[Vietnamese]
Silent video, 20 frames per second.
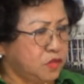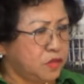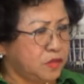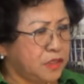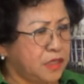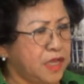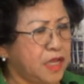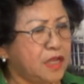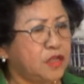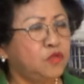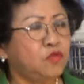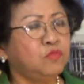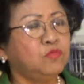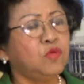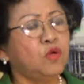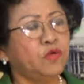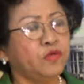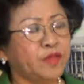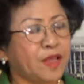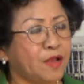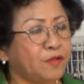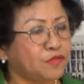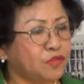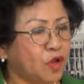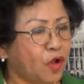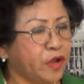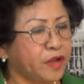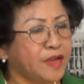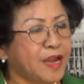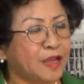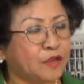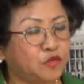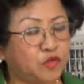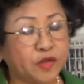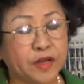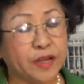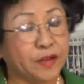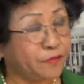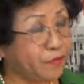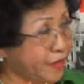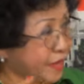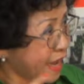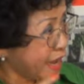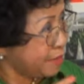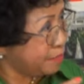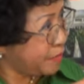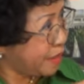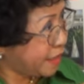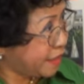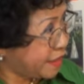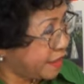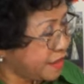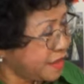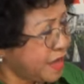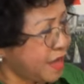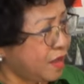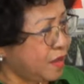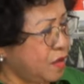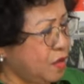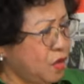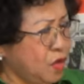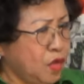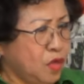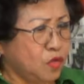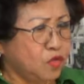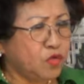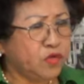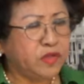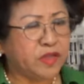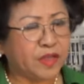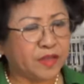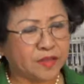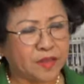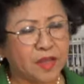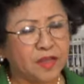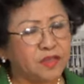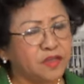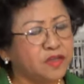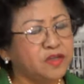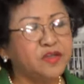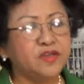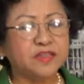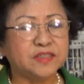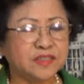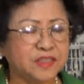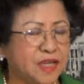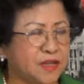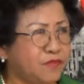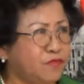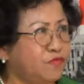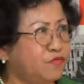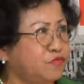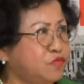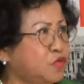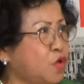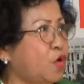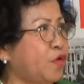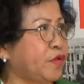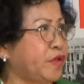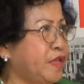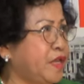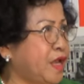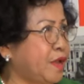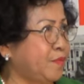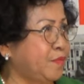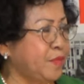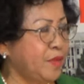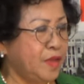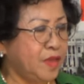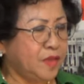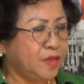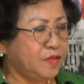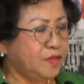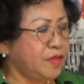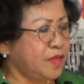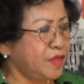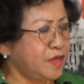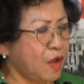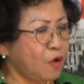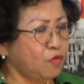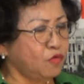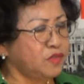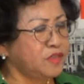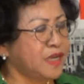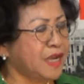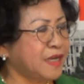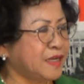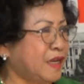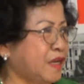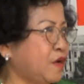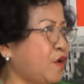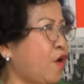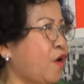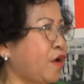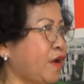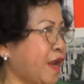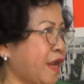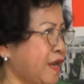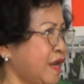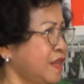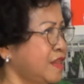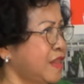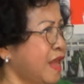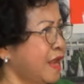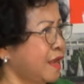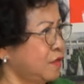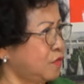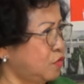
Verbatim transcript: khi chúng tôi theo dõi đài truyền hình Việt Nam mình đó nha, dạ, vâng, tôi nhìn thấy những người dân tội nghiệp, dạ, đi đấu tranh để đòi lại đất đai,